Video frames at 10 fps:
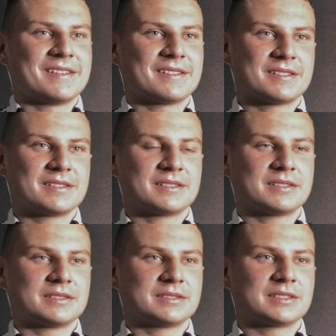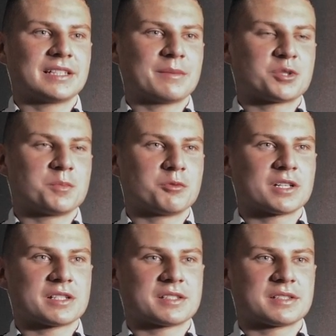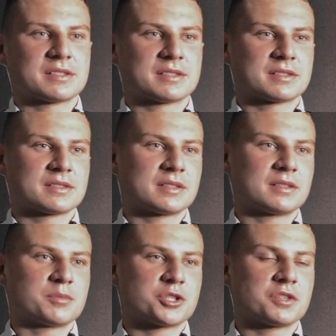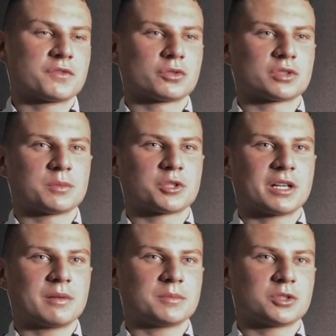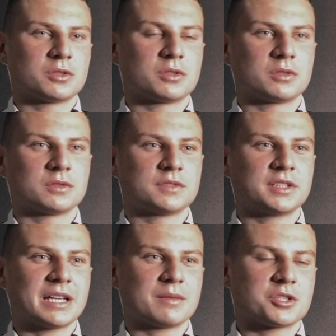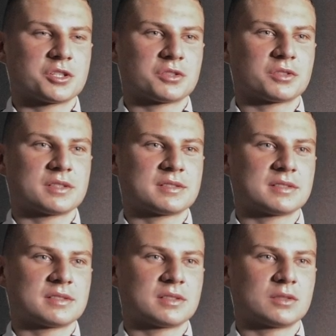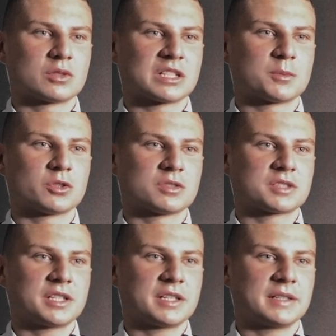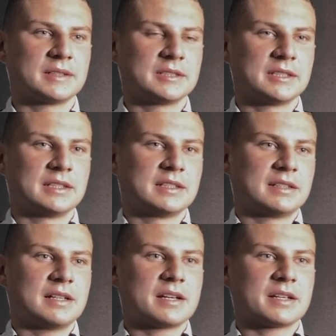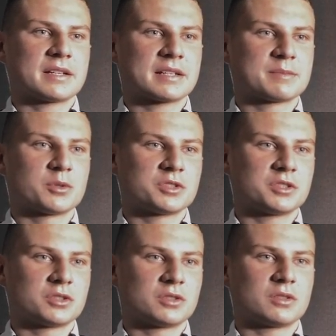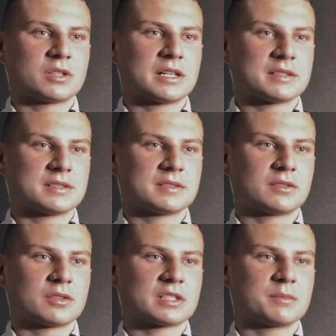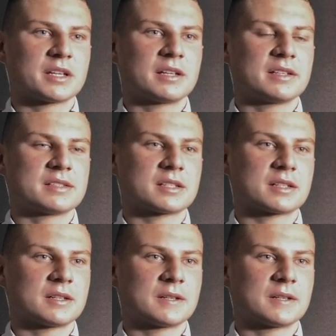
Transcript: Yy, Najlepszy piłkarz, z, przeciwko któremu grałem, to wydaje mi się, że to jest Lukas Podolski, Erik Exposito oraz, oraz Mikel Isak.